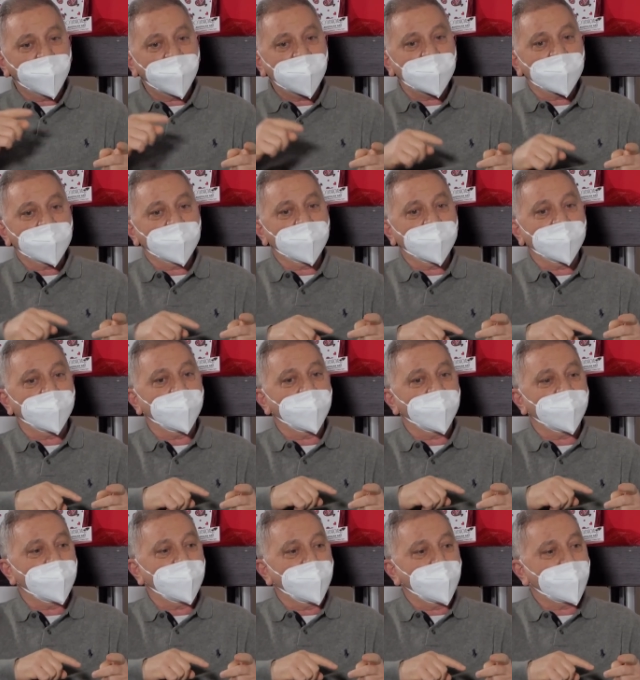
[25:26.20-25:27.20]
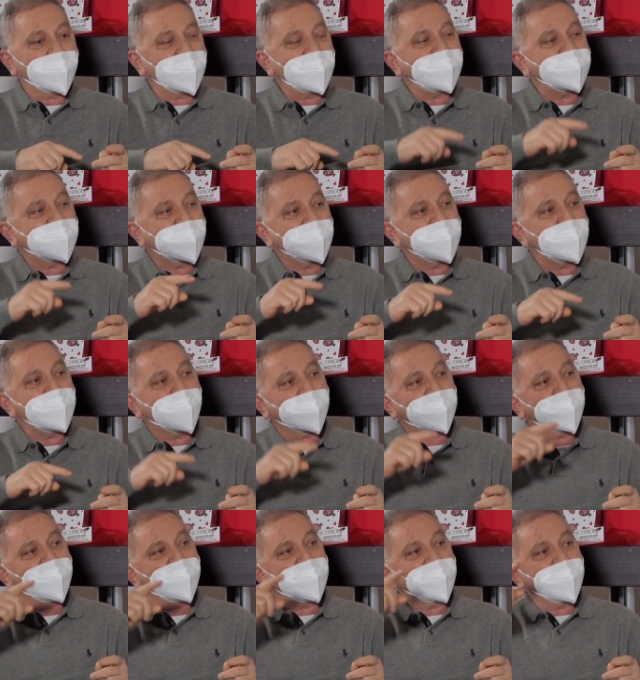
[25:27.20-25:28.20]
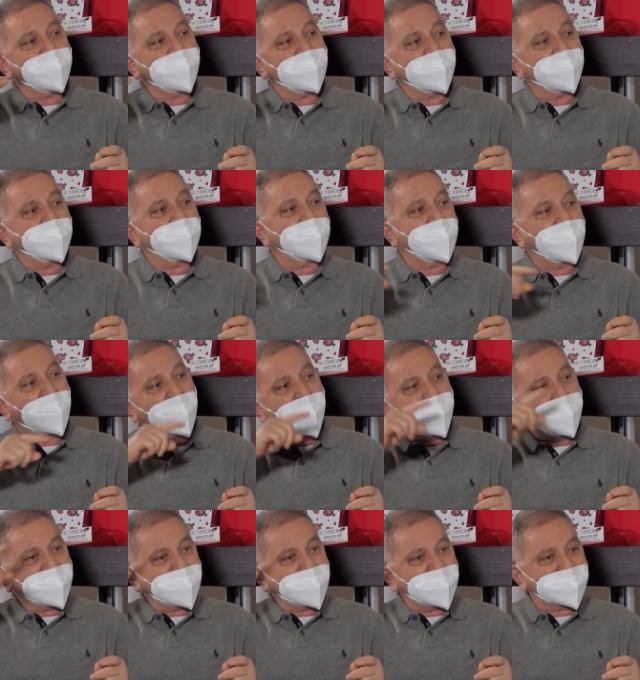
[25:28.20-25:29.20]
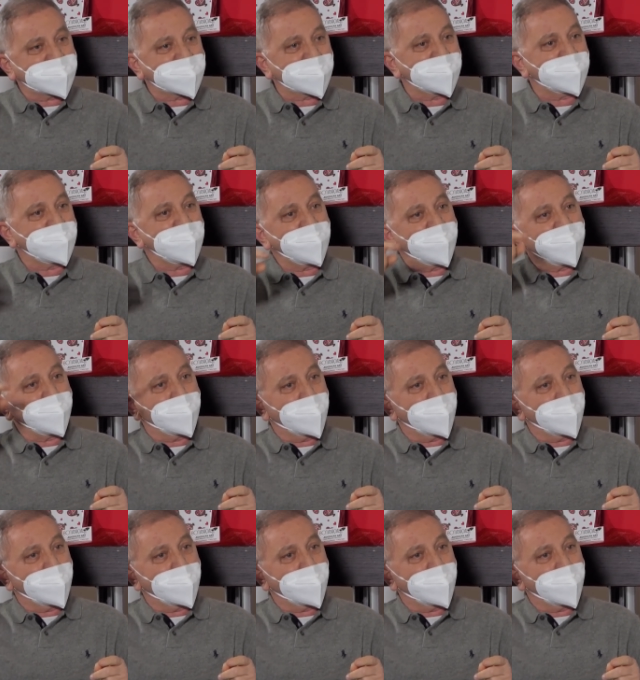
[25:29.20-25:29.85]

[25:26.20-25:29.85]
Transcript: per prendere dei provvedimenti amministrativi,